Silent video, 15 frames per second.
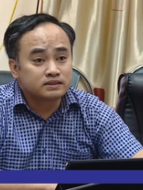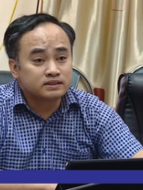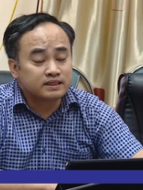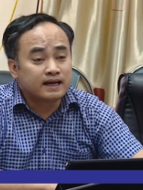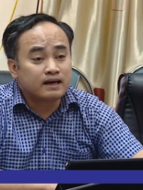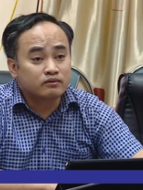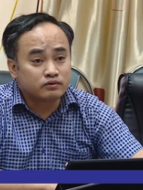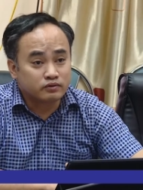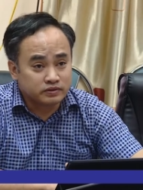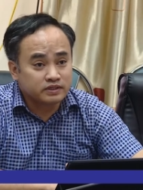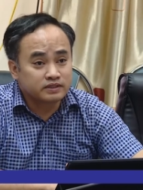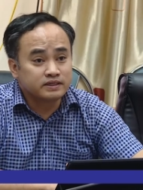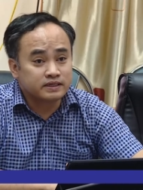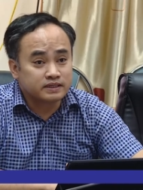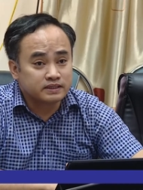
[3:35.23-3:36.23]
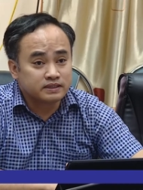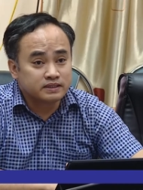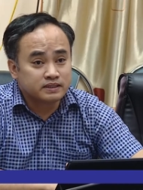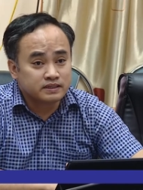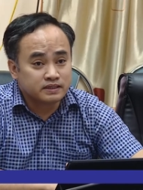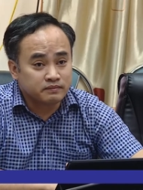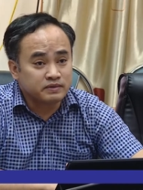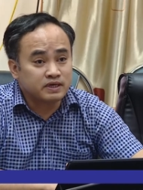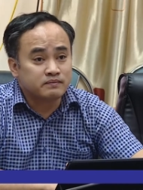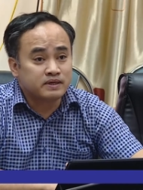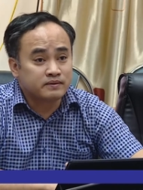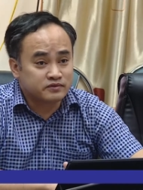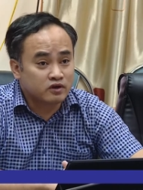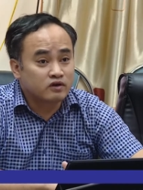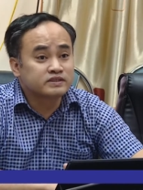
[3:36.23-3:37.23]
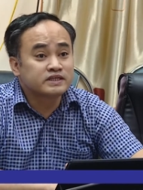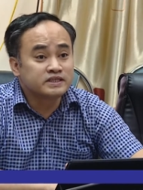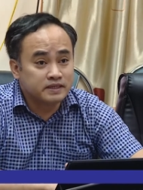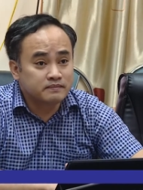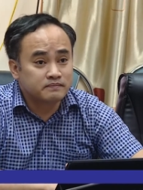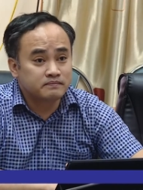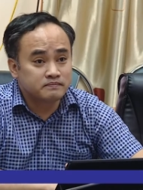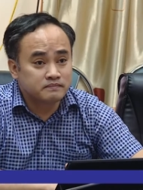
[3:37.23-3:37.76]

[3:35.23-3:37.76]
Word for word: chỉ đạo tổ chức để kiểm điểm làm rõ trách nhiệm.